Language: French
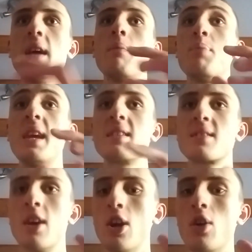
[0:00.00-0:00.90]
pièces
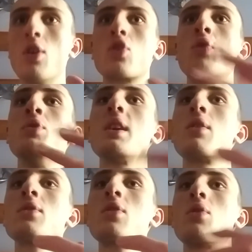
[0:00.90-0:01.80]
euh,
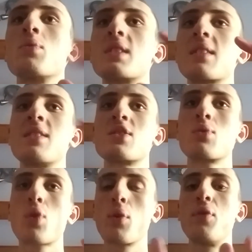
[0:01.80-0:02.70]
communicantes, dont certaines sont
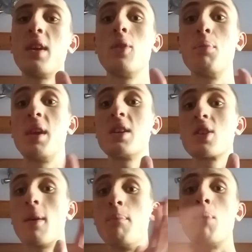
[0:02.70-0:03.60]
truffées de
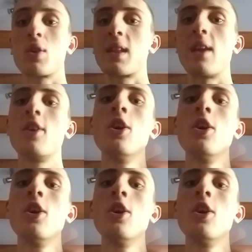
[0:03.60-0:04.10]
pièges mortels.